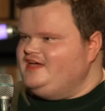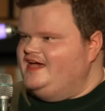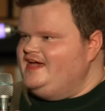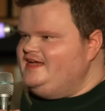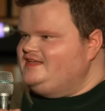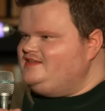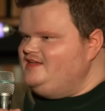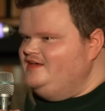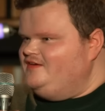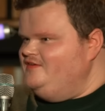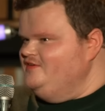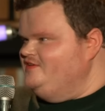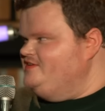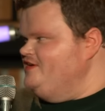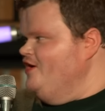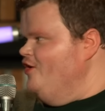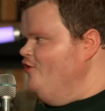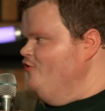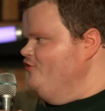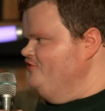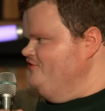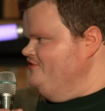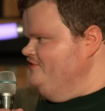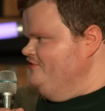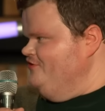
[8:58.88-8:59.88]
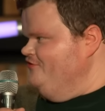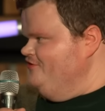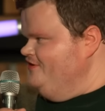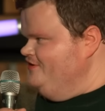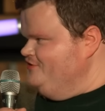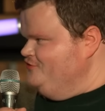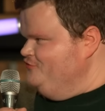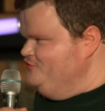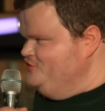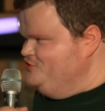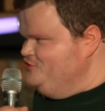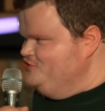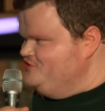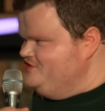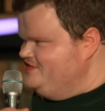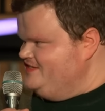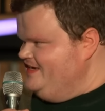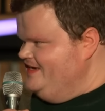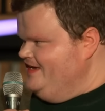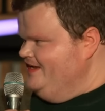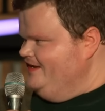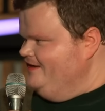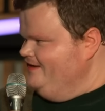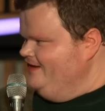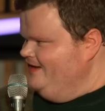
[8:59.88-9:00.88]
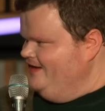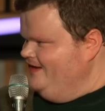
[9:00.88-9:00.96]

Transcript: direkt irgendwie 1000 oder sowieso 10.